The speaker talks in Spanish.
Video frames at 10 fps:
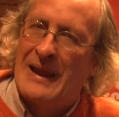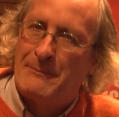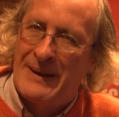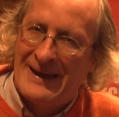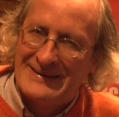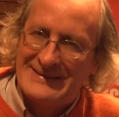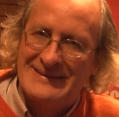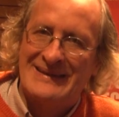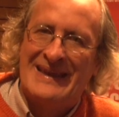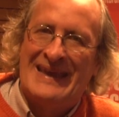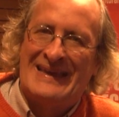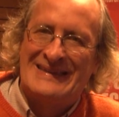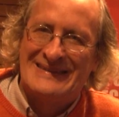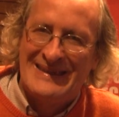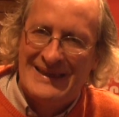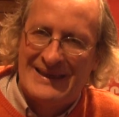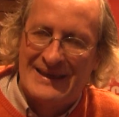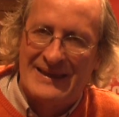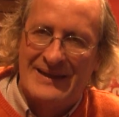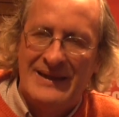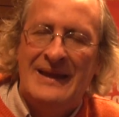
la paz exige